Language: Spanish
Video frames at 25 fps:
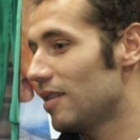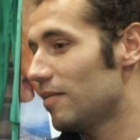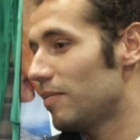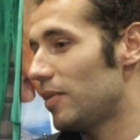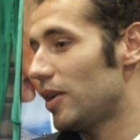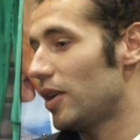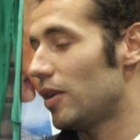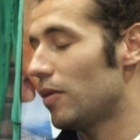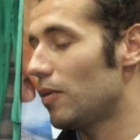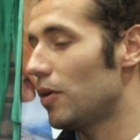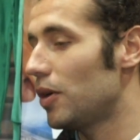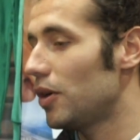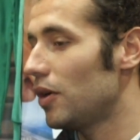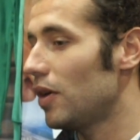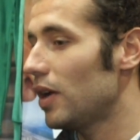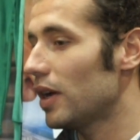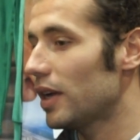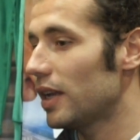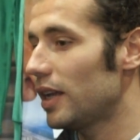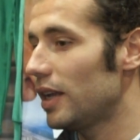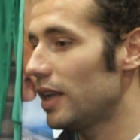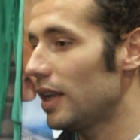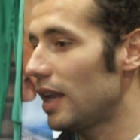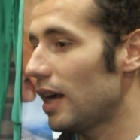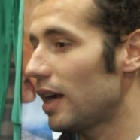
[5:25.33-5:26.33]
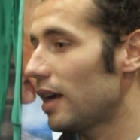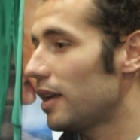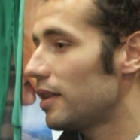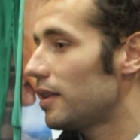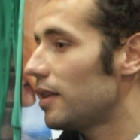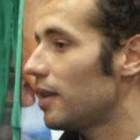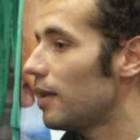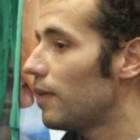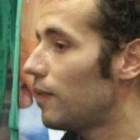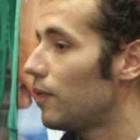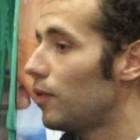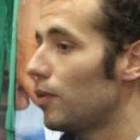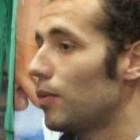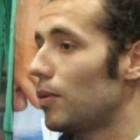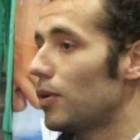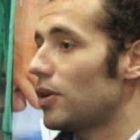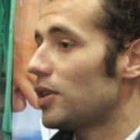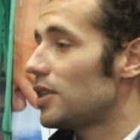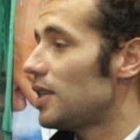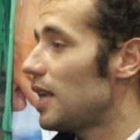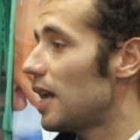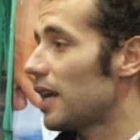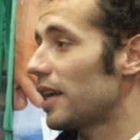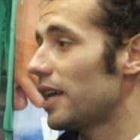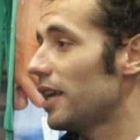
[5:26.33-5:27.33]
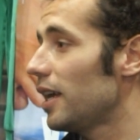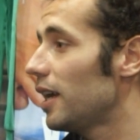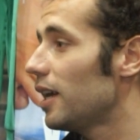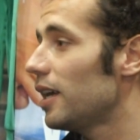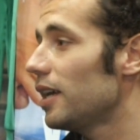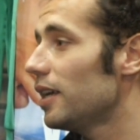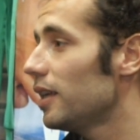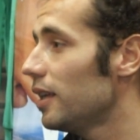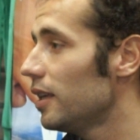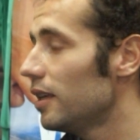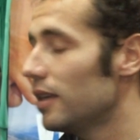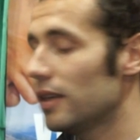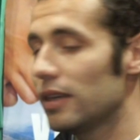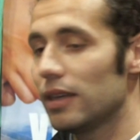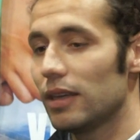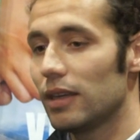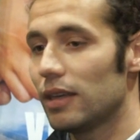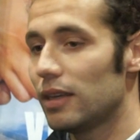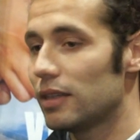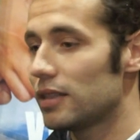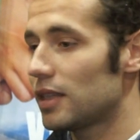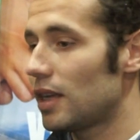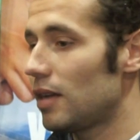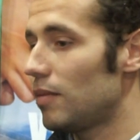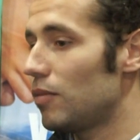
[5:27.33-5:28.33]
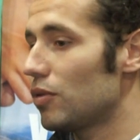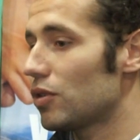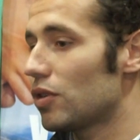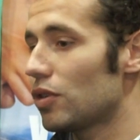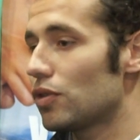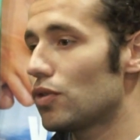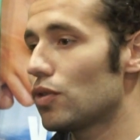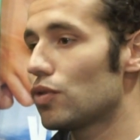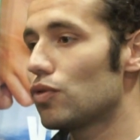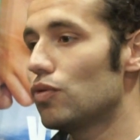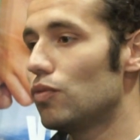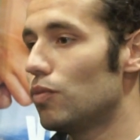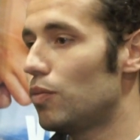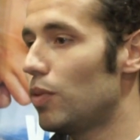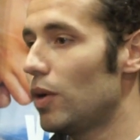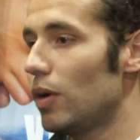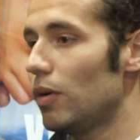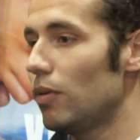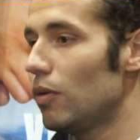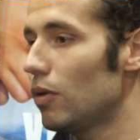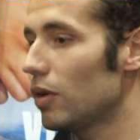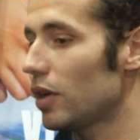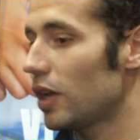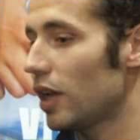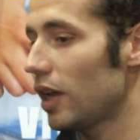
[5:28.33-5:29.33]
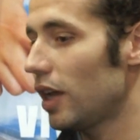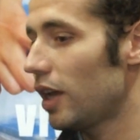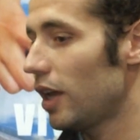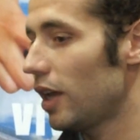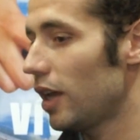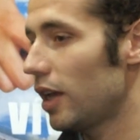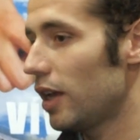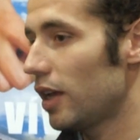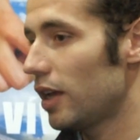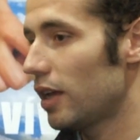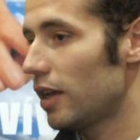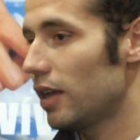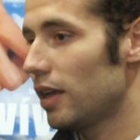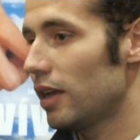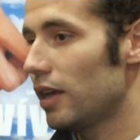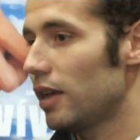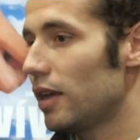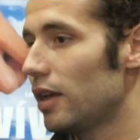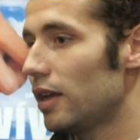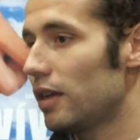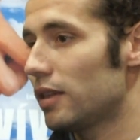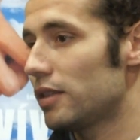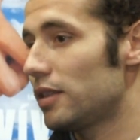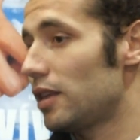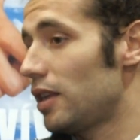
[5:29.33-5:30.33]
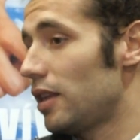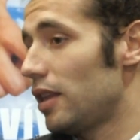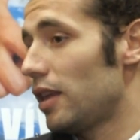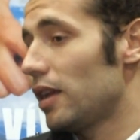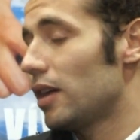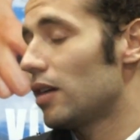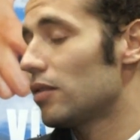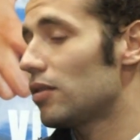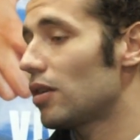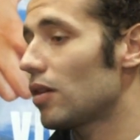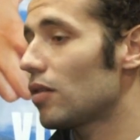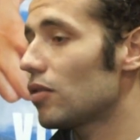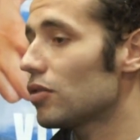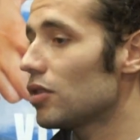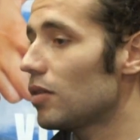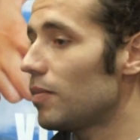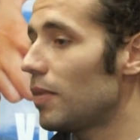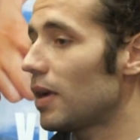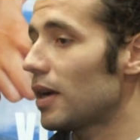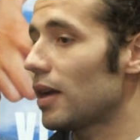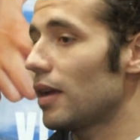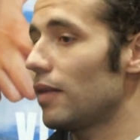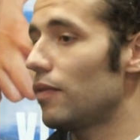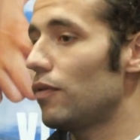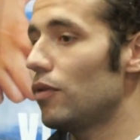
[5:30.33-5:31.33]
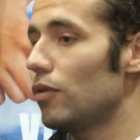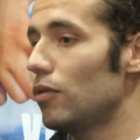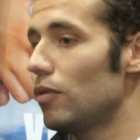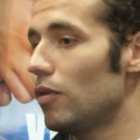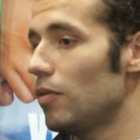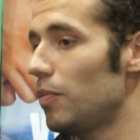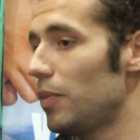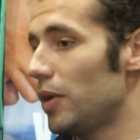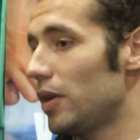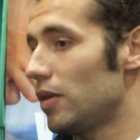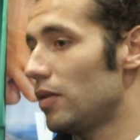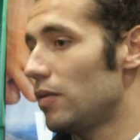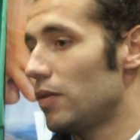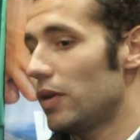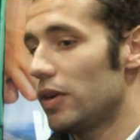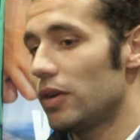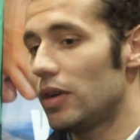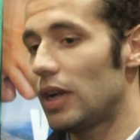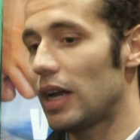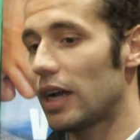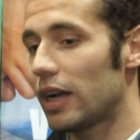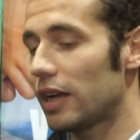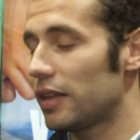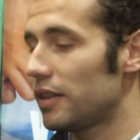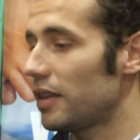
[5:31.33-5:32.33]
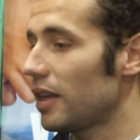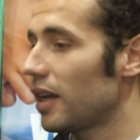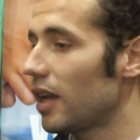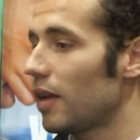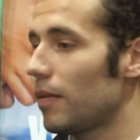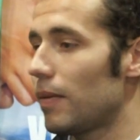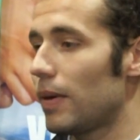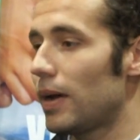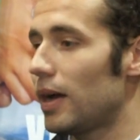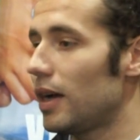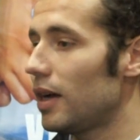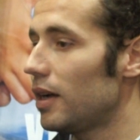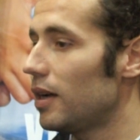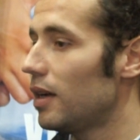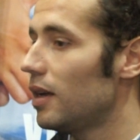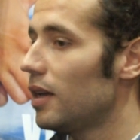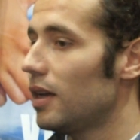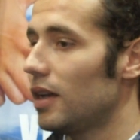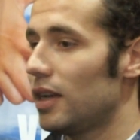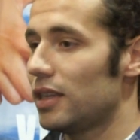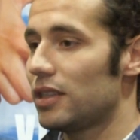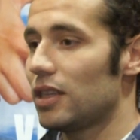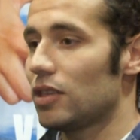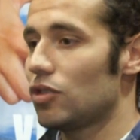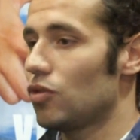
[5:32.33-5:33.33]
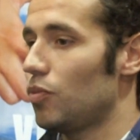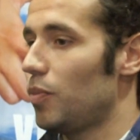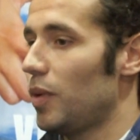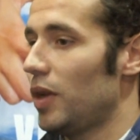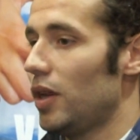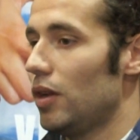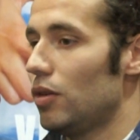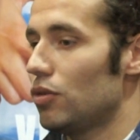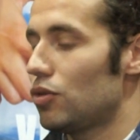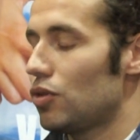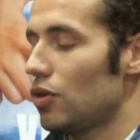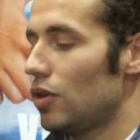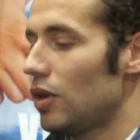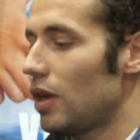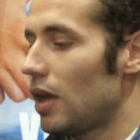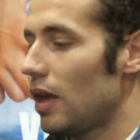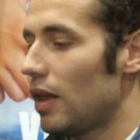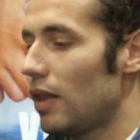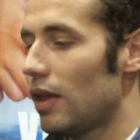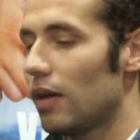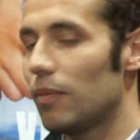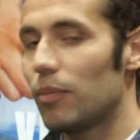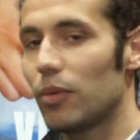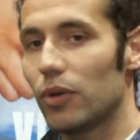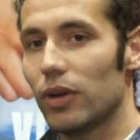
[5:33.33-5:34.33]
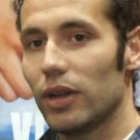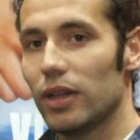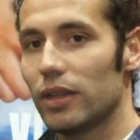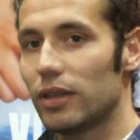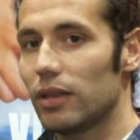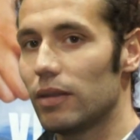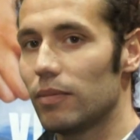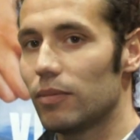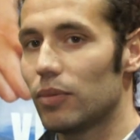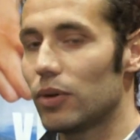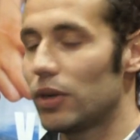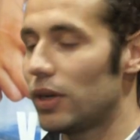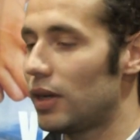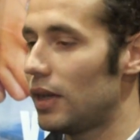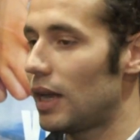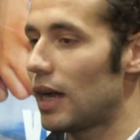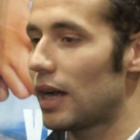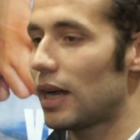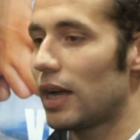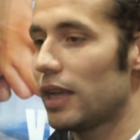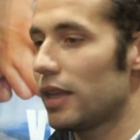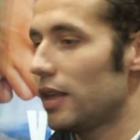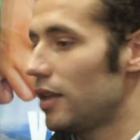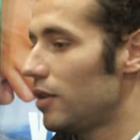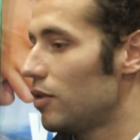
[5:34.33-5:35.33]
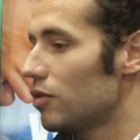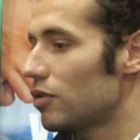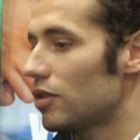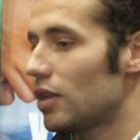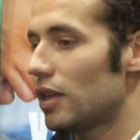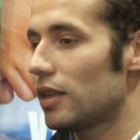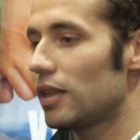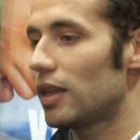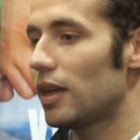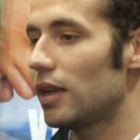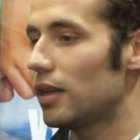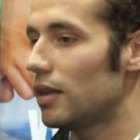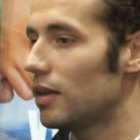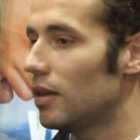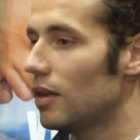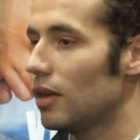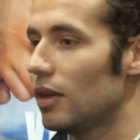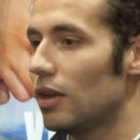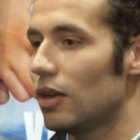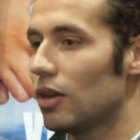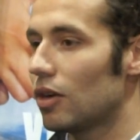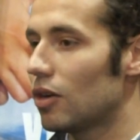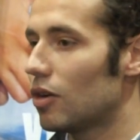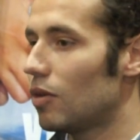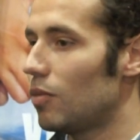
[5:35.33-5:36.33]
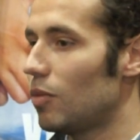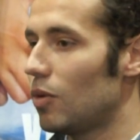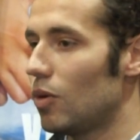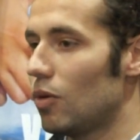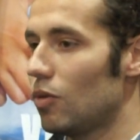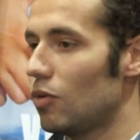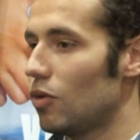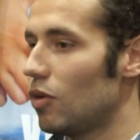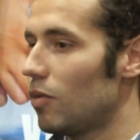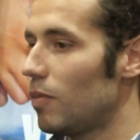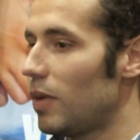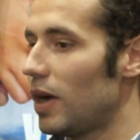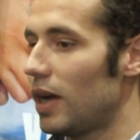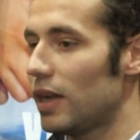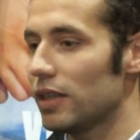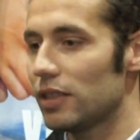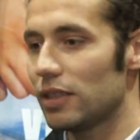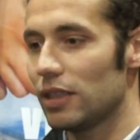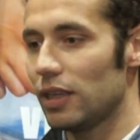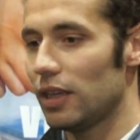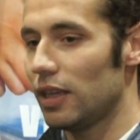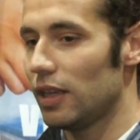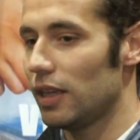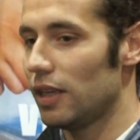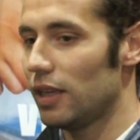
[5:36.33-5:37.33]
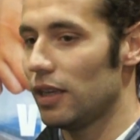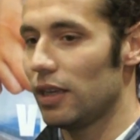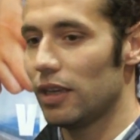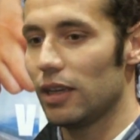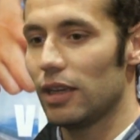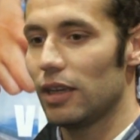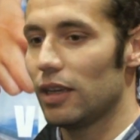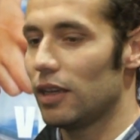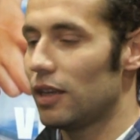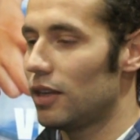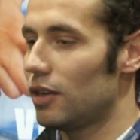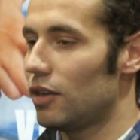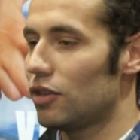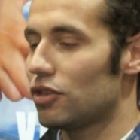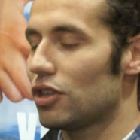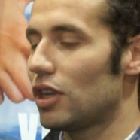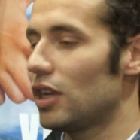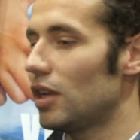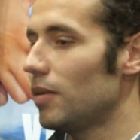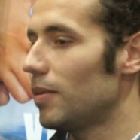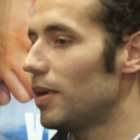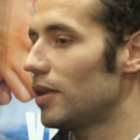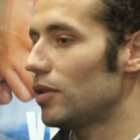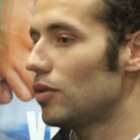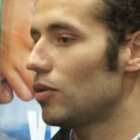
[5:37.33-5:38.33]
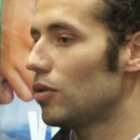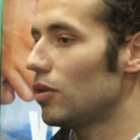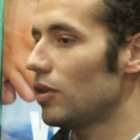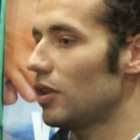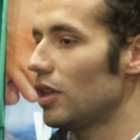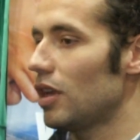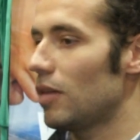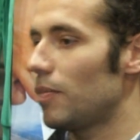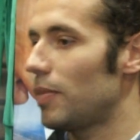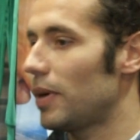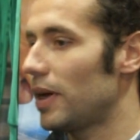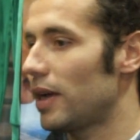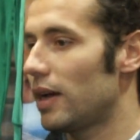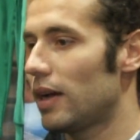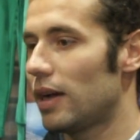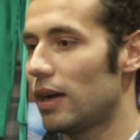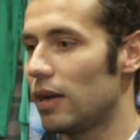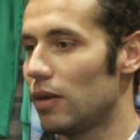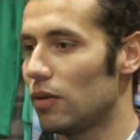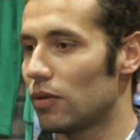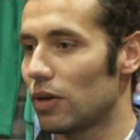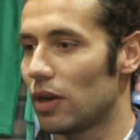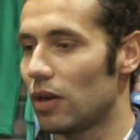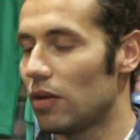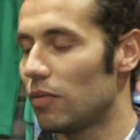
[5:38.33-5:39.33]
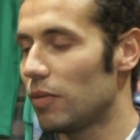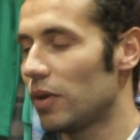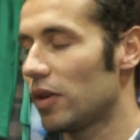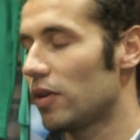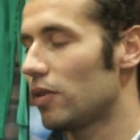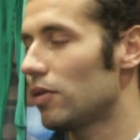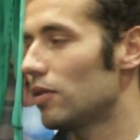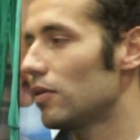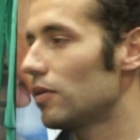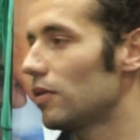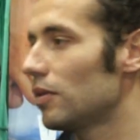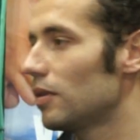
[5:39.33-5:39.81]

Pero bueno, aquí la gente del fútbol es la que hay. Sabemos que esto es un pueblo que se dedica a otras cosas más que el fútbol, pero bueno, la gente que va está súper ilusionada, por, el, por la calle nos tratan como uno más y nos animan todos los días para lograr lo mejor.